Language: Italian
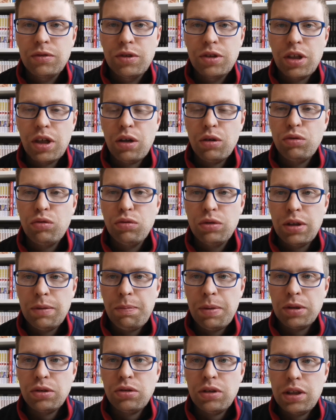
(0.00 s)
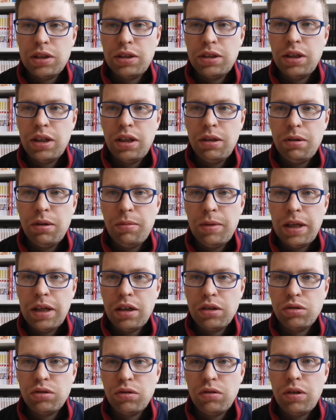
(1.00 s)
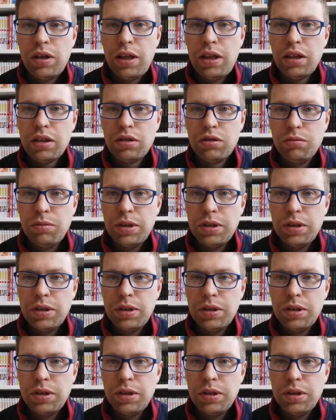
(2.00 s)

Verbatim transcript: Ciao a tutti appassionati di anime e manga, sono Alex,